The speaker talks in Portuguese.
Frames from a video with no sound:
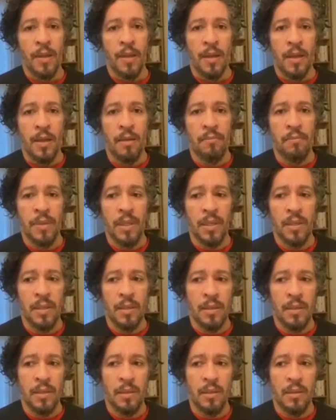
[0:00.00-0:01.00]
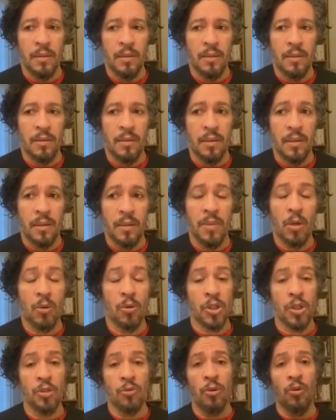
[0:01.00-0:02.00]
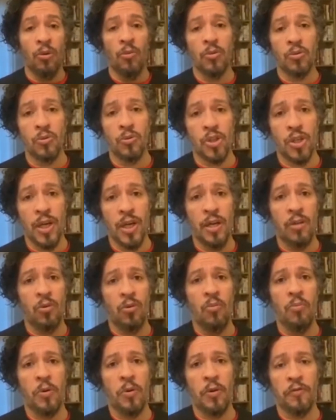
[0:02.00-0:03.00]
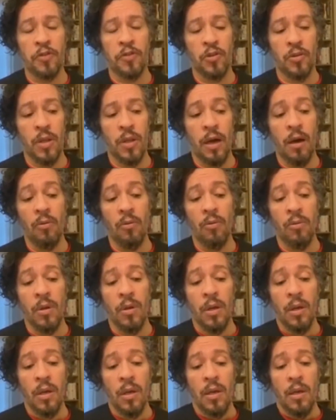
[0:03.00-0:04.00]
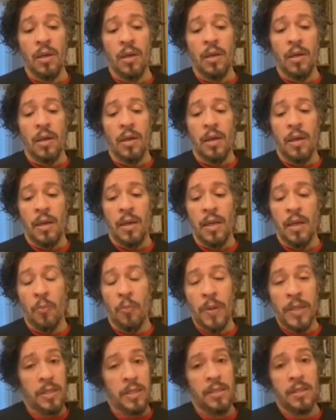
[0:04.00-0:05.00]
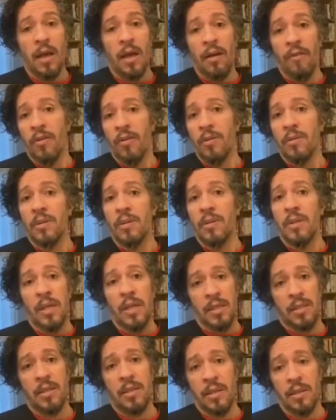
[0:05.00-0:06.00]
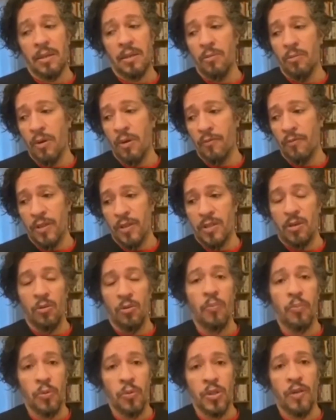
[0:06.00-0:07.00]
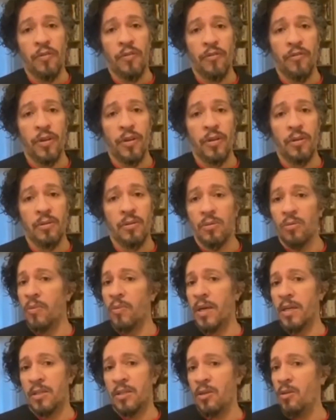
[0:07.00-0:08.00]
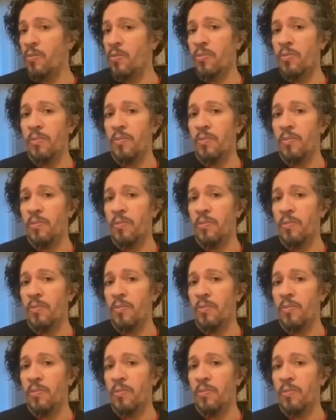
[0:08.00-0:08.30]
e me, e me constituí como sujeito, como profissional. E eu precisava, nesse uma vez que eu não podia viver no, no Brasil,